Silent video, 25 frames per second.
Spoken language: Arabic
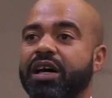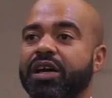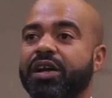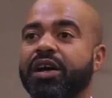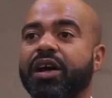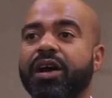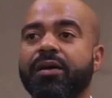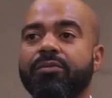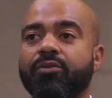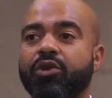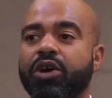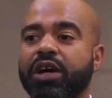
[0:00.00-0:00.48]

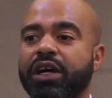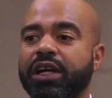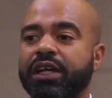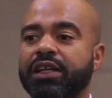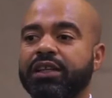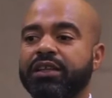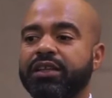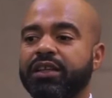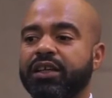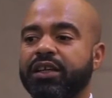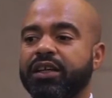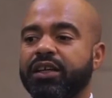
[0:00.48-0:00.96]
رقم
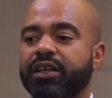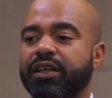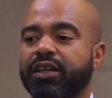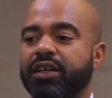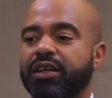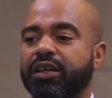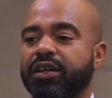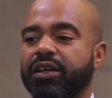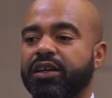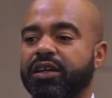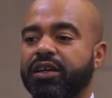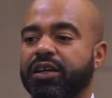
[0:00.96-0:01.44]
واحد
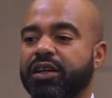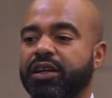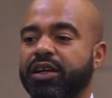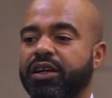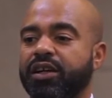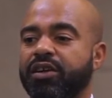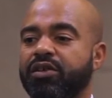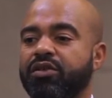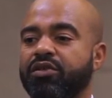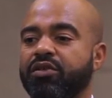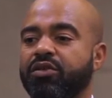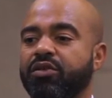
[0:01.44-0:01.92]

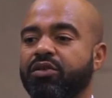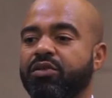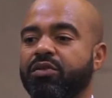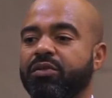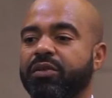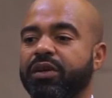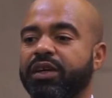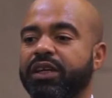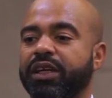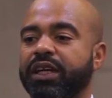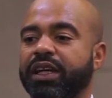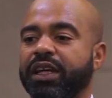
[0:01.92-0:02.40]
انه
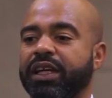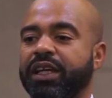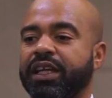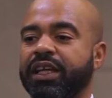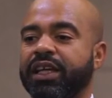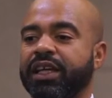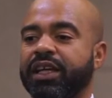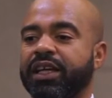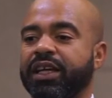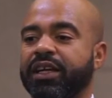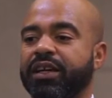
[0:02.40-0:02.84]
يعني